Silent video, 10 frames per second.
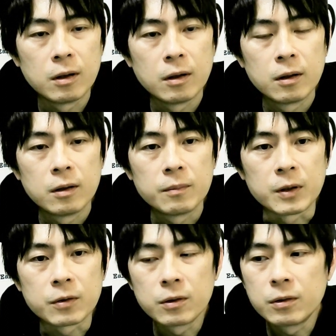まあそ
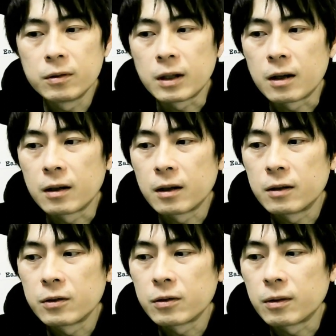ういうふうに考える
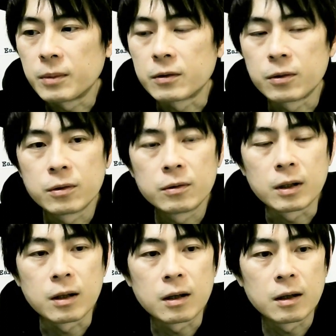人はまあそういうふうに
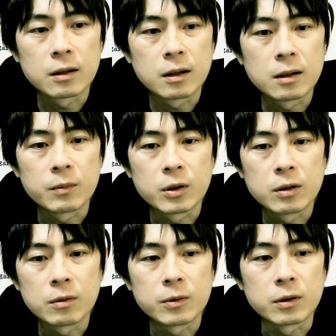考えていてもいいと
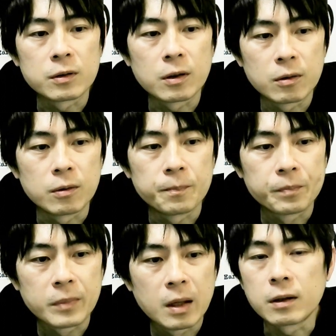思うんですけど、
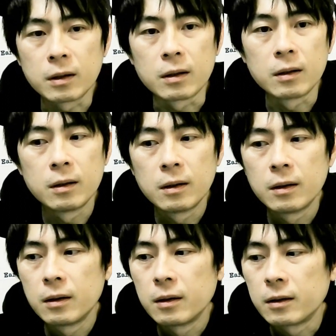
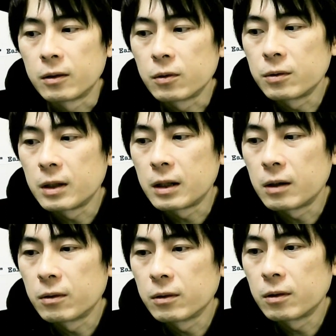で特に日
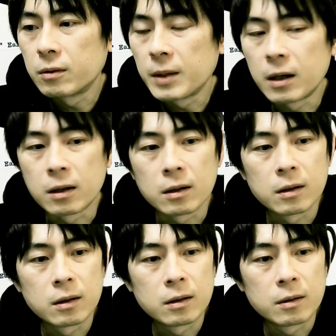本のまあ、
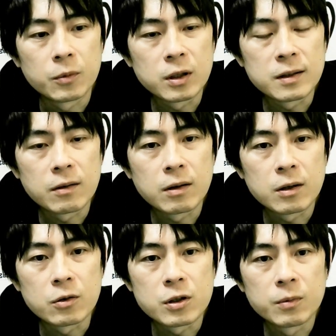茂木さんは
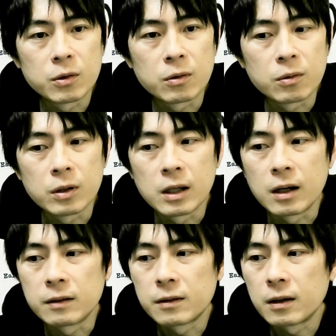吉本をこう批判
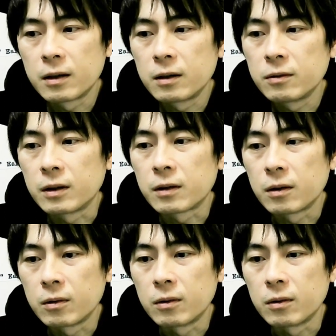されているんですけど、